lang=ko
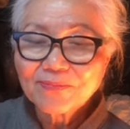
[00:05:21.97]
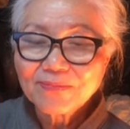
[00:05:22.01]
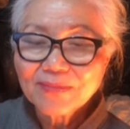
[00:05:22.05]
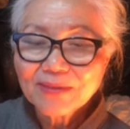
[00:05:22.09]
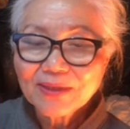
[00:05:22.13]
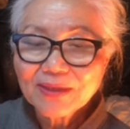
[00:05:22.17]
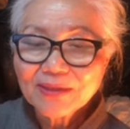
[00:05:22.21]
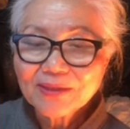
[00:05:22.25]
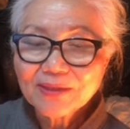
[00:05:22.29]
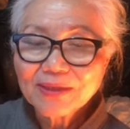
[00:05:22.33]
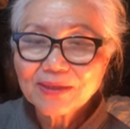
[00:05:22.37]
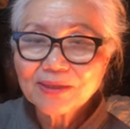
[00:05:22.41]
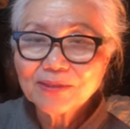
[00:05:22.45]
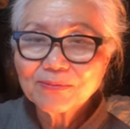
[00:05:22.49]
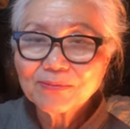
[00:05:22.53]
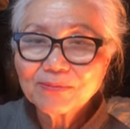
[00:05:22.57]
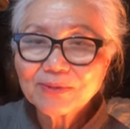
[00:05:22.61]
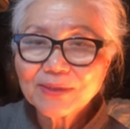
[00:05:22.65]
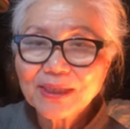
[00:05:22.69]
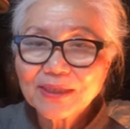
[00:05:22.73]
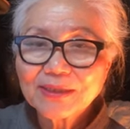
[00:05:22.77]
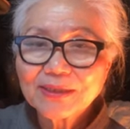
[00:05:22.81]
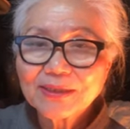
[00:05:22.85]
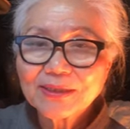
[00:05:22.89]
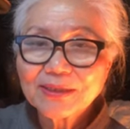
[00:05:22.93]
근데 지금은
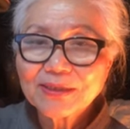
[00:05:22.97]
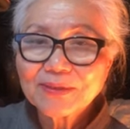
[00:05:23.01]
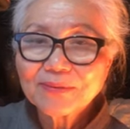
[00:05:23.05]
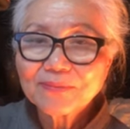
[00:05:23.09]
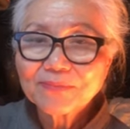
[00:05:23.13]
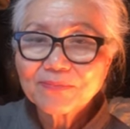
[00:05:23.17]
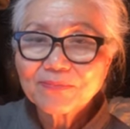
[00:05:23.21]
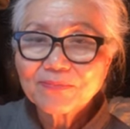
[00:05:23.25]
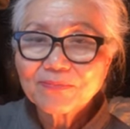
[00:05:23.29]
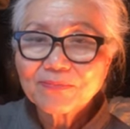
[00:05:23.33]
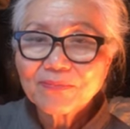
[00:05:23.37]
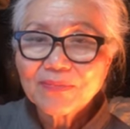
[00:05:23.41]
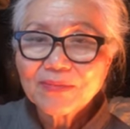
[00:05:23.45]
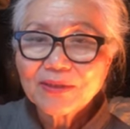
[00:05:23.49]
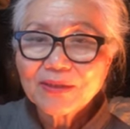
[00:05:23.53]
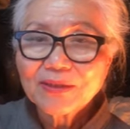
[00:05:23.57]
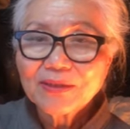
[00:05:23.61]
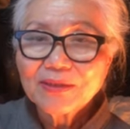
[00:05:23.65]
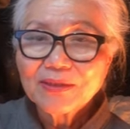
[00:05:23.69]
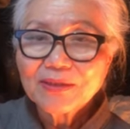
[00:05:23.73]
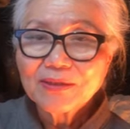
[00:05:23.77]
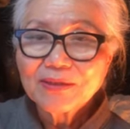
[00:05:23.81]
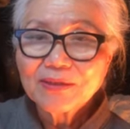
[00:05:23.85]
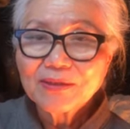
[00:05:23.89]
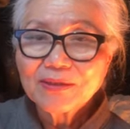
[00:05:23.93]
다시
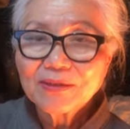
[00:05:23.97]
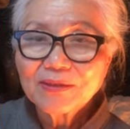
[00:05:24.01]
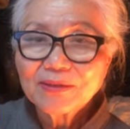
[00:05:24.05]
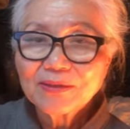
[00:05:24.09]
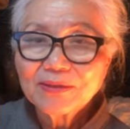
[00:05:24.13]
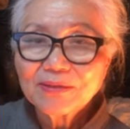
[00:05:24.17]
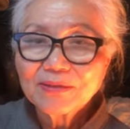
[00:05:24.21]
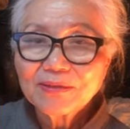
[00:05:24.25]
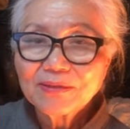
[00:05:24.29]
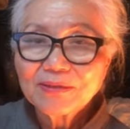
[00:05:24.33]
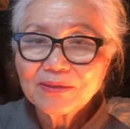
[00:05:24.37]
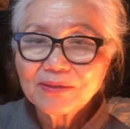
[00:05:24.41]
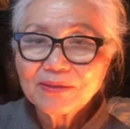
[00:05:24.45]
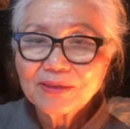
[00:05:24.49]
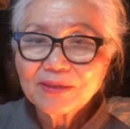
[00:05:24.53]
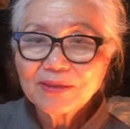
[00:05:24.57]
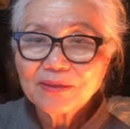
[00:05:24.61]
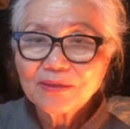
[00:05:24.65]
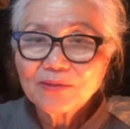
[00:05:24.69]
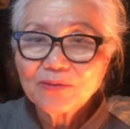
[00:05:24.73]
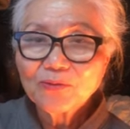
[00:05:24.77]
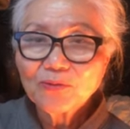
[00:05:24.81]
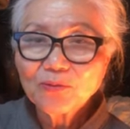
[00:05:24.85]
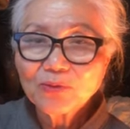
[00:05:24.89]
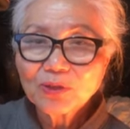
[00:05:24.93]
어
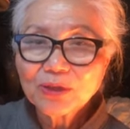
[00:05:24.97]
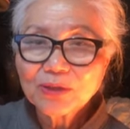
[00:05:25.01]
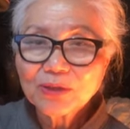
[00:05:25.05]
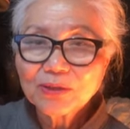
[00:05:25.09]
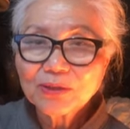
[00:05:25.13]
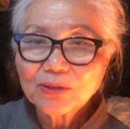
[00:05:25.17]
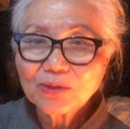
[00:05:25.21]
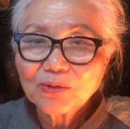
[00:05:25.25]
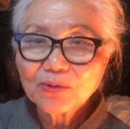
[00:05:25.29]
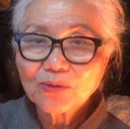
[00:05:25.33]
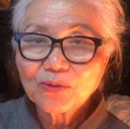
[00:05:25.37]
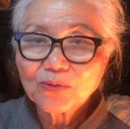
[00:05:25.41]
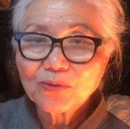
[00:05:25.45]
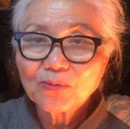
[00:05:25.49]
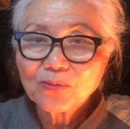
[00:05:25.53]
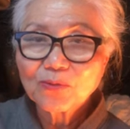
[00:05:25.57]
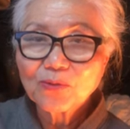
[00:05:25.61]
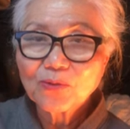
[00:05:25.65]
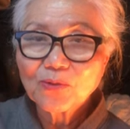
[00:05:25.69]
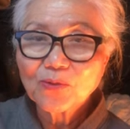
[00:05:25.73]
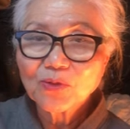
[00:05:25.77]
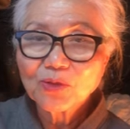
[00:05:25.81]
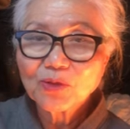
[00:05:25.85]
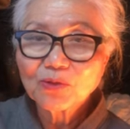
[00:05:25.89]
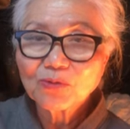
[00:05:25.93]
이제 60kg,
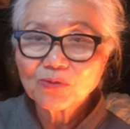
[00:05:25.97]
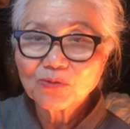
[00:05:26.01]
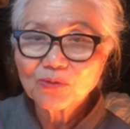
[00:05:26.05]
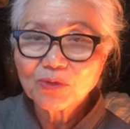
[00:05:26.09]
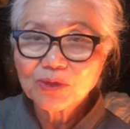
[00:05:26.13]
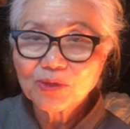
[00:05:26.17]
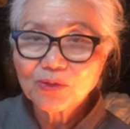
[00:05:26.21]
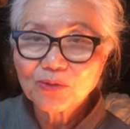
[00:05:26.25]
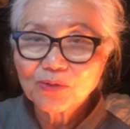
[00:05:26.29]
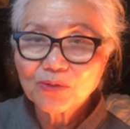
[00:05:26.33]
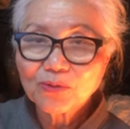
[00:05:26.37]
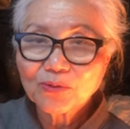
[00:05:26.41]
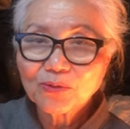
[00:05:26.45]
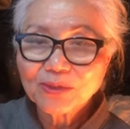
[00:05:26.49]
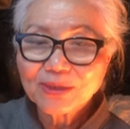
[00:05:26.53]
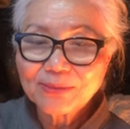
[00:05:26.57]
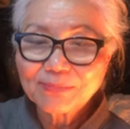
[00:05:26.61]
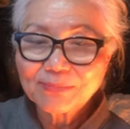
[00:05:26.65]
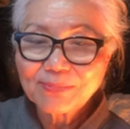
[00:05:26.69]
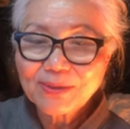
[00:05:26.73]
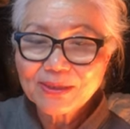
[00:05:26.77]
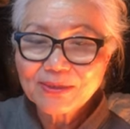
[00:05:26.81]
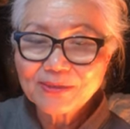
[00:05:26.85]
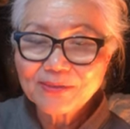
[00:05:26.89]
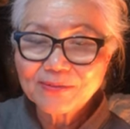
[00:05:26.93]
59kg로 이제
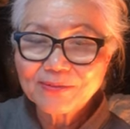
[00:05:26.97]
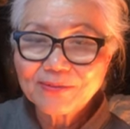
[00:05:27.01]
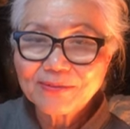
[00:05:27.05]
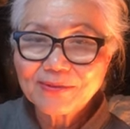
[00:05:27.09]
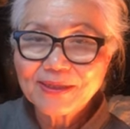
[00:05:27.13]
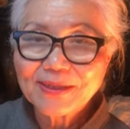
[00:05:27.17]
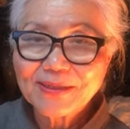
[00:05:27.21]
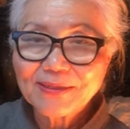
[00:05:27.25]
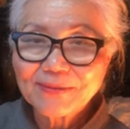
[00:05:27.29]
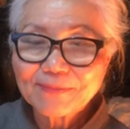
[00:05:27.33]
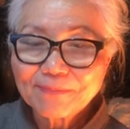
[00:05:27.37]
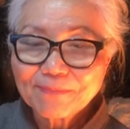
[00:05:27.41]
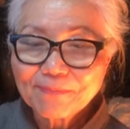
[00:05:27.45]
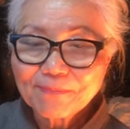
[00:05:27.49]
빠졌는데